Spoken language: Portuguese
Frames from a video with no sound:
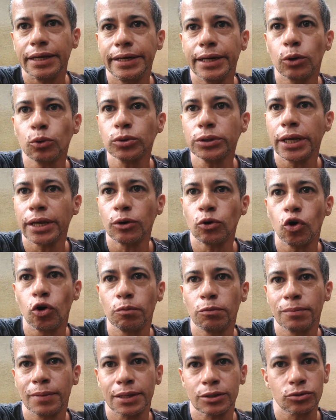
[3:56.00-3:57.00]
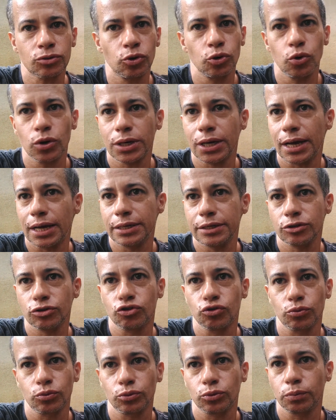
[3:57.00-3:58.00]
Não tem como mais colocar
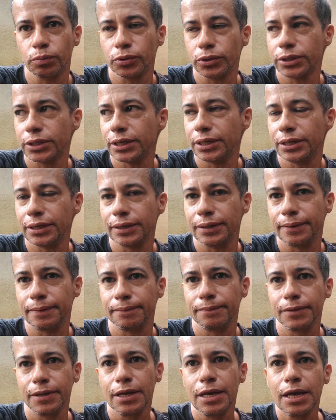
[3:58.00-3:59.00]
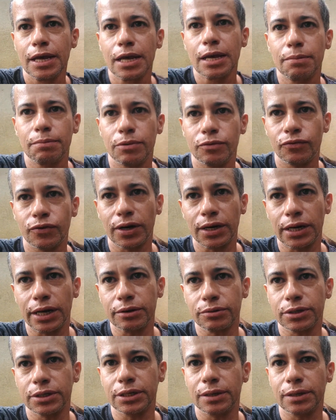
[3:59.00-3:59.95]
eles junto, porque me falaram